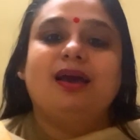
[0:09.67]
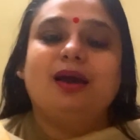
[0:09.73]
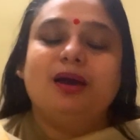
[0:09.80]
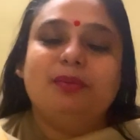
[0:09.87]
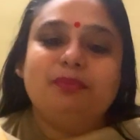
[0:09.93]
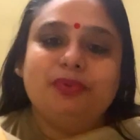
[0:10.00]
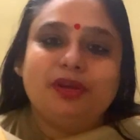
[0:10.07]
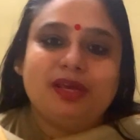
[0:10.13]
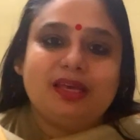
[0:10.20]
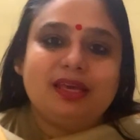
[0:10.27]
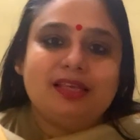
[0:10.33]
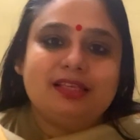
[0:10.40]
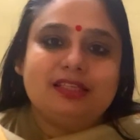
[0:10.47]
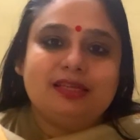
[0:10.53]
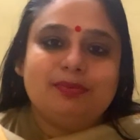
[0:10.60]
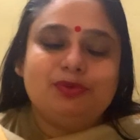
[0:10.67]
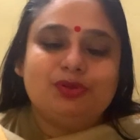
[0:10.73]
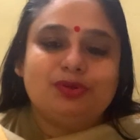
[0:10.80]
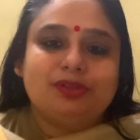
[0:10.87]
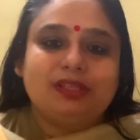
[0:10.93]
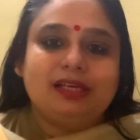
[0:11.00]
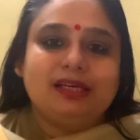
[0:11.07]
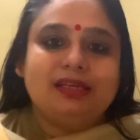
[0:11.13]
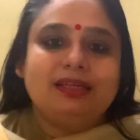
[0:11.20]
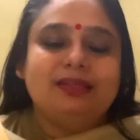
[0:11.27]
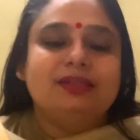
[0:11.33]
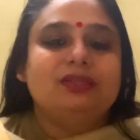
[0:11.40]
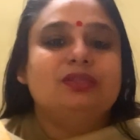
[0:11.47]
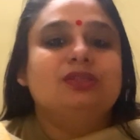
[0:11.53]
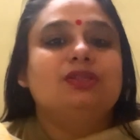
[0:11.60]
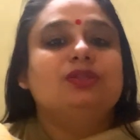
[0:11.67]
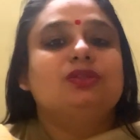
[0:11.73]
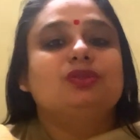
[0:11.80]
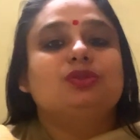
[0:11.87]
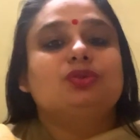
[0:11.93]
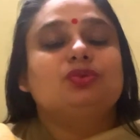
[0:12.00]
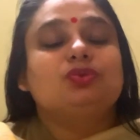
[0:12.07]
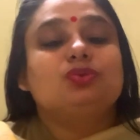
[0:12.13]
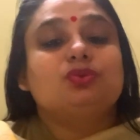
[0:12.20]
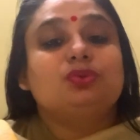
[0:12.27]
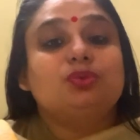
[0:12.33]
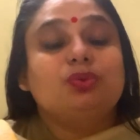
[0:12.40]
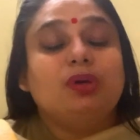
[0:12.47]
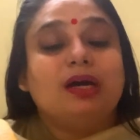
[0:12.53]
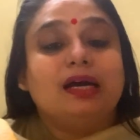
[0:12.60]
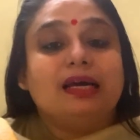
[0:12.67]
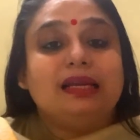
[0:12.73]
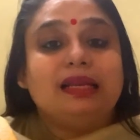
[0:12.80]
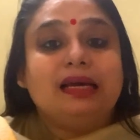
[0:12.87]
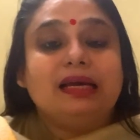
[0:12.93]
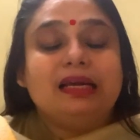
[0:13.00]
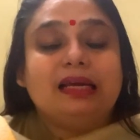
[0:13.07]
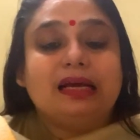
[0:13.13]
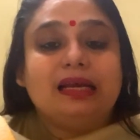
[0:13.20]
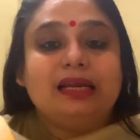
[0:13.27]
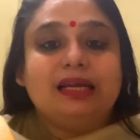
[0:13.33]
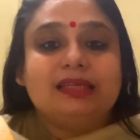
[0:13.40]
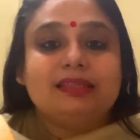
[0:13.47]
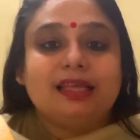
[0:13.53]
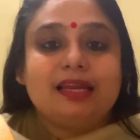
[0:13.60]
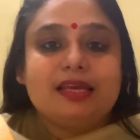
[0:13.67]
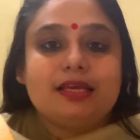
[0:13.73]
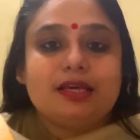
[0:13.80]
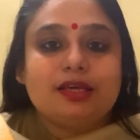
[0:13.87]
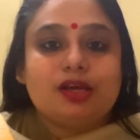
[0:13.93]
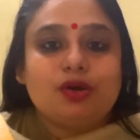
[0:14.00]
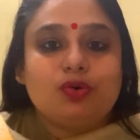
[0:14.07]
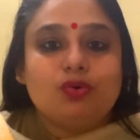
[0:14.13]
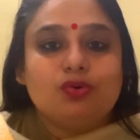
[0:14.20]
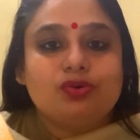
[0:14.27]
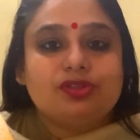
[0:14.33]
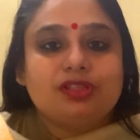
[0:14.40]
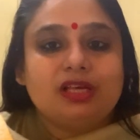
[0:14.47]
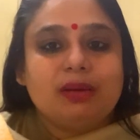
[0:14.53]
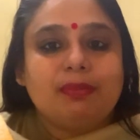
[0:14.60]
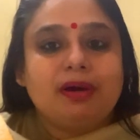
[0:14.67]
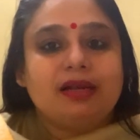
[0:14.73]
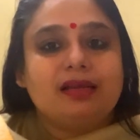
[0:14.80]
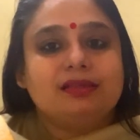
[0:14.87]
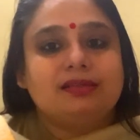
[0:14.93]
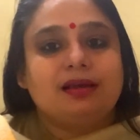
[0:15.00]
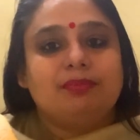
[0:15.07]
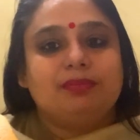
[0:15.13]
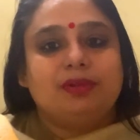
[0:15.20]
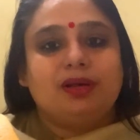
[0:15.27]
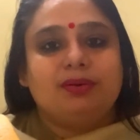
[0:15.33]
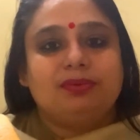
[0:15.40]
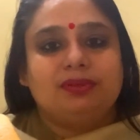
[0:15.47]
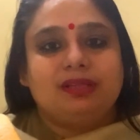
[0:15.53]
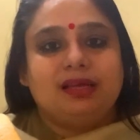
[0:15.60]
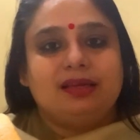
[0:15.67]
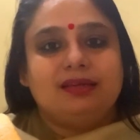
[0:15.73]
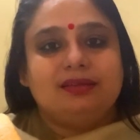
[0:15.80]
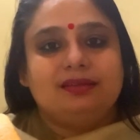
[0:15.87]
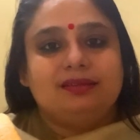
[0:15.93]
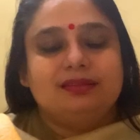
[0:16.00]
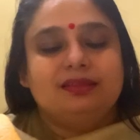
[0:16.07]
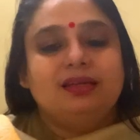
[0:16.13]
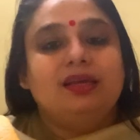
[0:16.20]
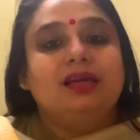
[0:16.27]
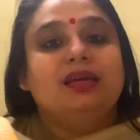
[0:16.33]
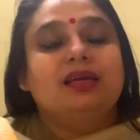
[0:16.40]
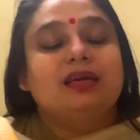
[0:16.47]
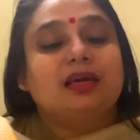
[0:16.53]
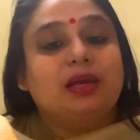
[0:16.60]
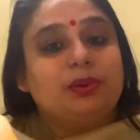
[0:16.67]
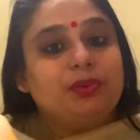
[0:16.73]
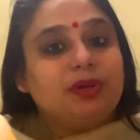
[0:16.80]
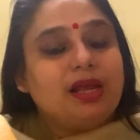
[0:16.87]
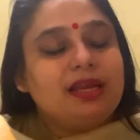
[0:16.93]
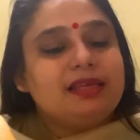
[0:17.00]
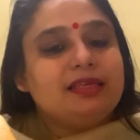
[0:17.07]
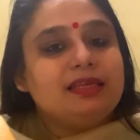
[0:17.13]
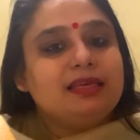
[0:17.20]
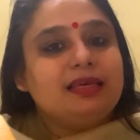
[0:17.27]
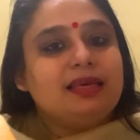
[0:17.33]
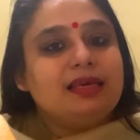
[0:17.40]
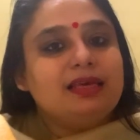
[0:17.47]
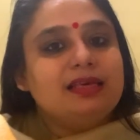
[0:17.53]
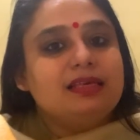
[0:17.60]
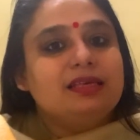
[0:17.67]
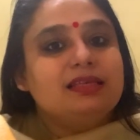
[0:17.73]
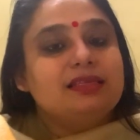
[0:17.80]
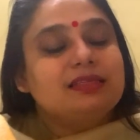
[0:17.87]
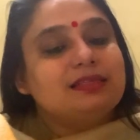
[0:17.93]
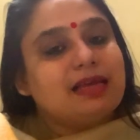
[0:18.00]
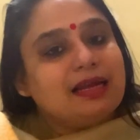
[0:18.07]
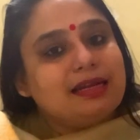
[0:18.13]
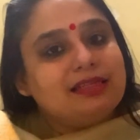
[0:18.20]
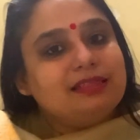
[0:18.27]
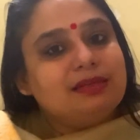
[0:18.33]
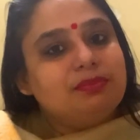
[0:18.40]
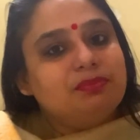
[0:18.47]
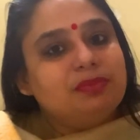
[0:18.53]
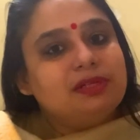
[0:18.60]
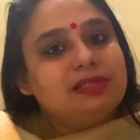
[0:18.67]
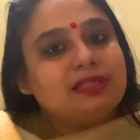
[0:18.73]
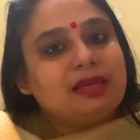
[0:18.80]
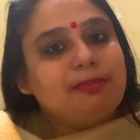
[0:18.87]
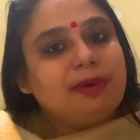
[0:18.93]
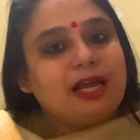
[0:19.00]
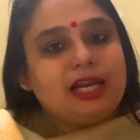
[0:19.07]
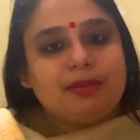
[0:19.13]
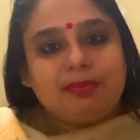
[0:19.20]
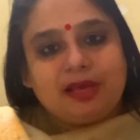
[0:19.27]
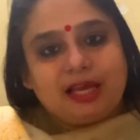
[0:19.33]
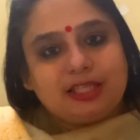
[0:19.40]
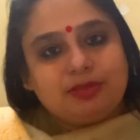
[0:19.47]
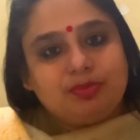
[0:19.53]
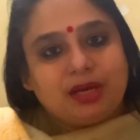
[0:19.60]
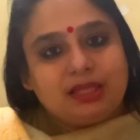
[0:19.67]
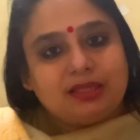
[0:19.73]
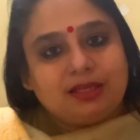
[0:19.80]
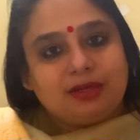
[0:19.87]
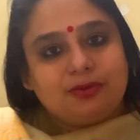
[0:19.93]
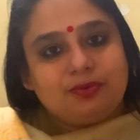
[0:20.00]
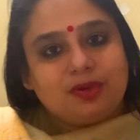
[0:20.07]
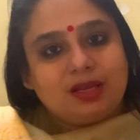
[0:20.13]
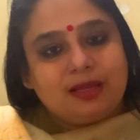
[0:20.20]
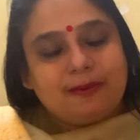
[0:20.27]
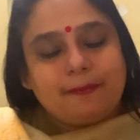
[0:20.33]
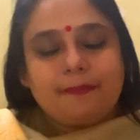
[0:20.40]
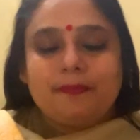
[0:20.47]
हम रेखी से जब जुड़ते हैं तो अलग अलग तरीके के कोर्स से हमारा सामना होता है करुणा रेखी के सारे सिंबल्स के बारे में आज बात करूंगी